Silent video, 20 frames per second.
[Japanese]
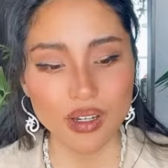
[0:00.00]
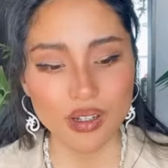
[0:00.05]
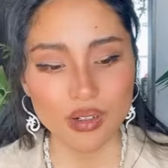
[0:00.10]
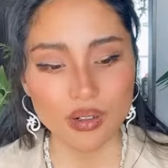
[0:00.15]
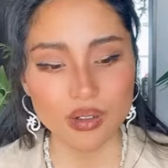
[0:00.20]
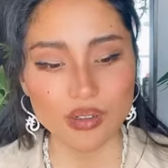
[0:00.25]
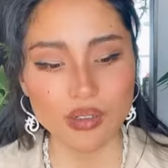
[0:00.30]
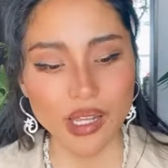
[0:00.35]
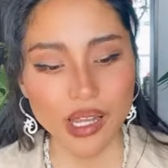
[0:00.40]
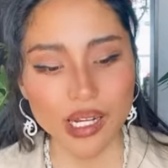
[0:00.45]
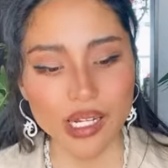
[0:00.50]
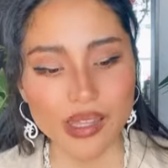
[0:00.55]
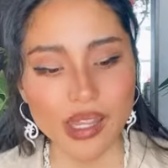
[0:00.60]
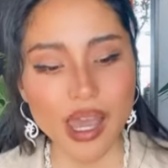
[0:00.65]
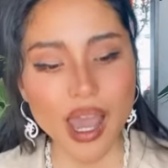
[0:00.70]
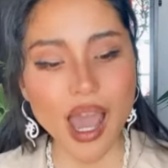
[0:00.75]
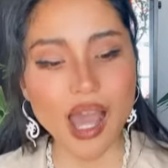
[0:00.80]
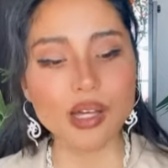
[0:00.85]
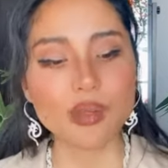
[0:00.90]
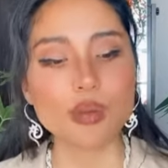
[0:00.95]
このなりたい
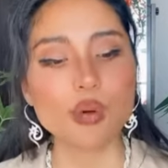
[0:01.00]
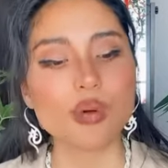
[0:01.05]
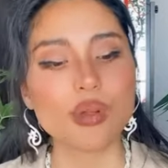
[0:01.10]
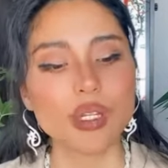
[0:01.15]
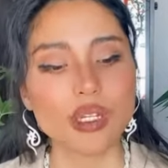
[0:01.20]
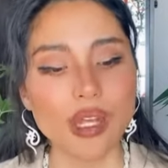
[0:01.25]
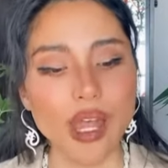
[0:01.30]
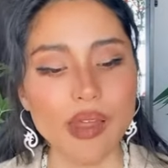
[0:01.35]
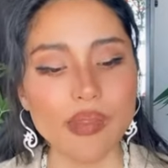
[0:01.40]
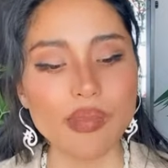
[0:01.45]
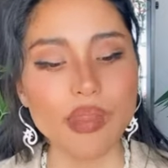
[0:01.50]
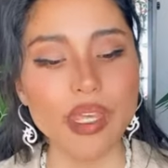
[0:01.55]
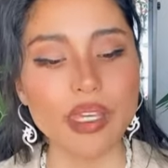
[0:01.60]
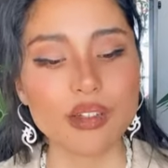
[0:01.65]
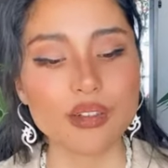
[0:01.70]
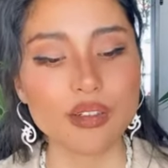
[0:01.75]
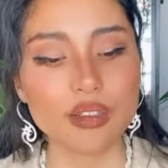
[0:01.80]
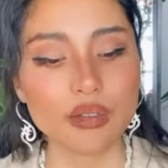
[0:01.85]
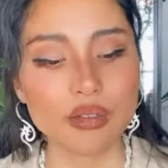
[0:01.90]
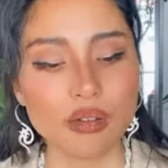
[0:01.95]
波動になってい
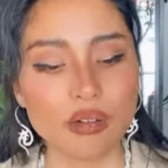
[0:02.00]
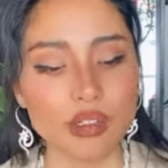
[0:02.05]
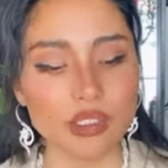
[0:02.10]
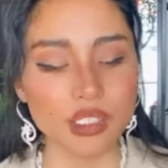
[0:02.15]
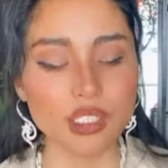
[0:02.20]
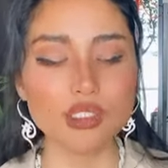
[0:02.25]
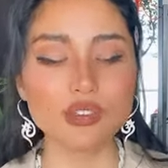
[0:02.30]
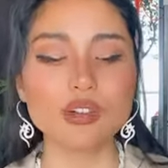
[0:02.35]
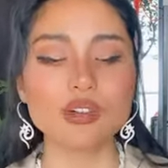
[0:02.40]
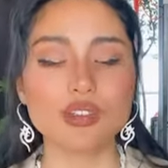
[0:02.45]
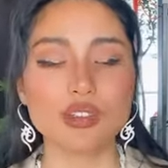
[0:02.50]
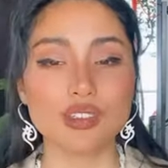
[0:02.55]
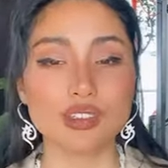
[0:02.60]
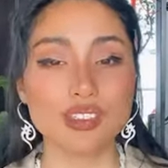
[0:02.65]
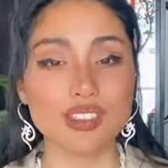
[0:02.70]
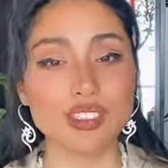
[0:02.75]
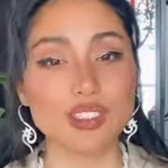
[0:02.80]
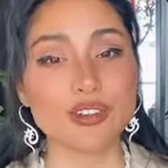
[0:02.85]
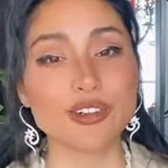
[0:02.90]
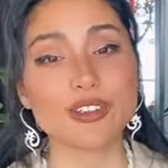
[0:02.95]
くのをこう深呼吸
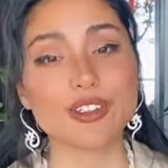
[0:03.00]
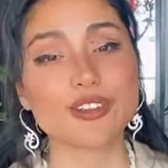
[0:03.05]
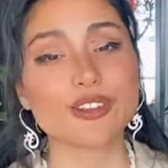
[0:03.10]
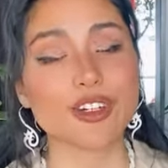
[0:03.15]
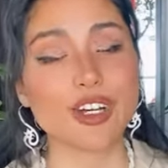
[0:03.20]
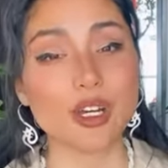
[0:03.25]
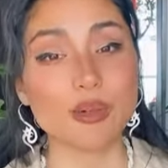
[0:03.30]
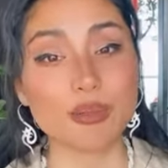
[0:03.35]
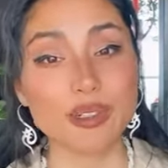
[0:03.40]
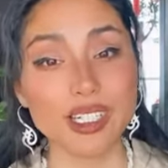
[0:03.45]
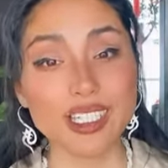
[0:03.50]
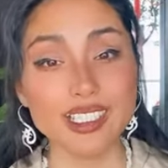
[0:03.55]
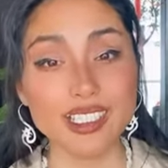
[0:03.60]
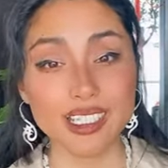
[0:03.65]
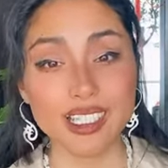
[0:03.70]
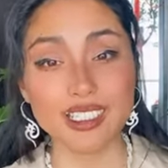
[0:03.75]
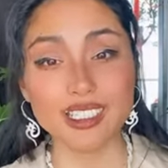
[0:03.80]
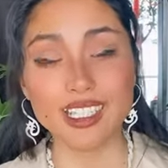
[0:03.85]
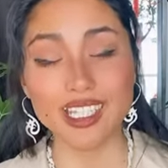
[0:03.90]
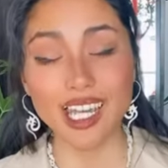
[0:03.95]
することとかも意
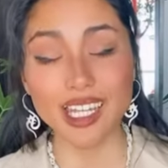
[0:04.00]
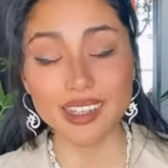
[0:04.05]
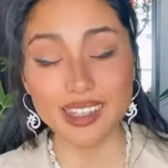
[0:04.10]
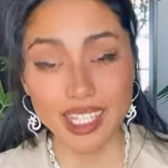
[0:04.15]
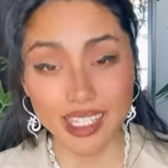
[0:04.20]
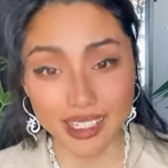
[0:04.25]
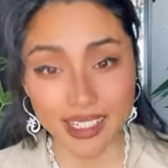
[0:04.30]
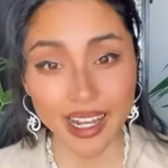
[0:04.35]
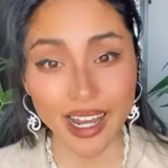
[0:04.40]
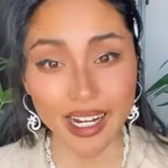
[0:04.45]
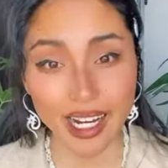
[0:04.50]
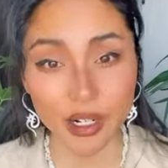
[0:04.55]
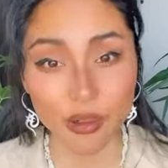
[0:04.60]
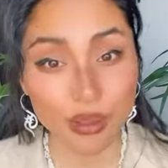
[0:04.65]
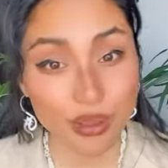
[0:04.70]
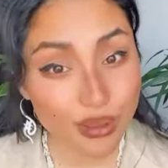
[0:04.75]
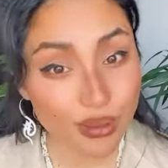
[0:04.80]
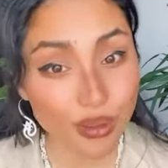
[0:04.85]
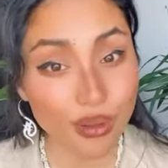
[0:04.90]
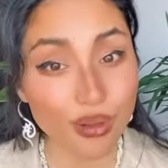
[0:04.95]
識してやってるからこ
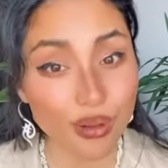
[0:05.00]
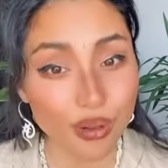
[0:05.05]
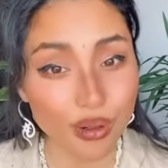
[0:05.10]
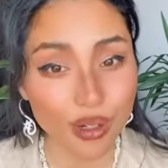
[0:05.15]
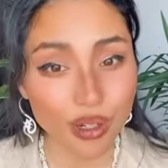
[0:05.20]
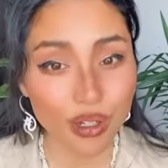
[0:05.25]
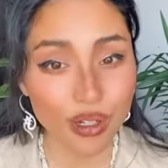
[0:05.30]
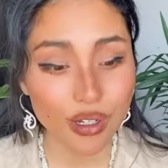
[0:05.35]
そ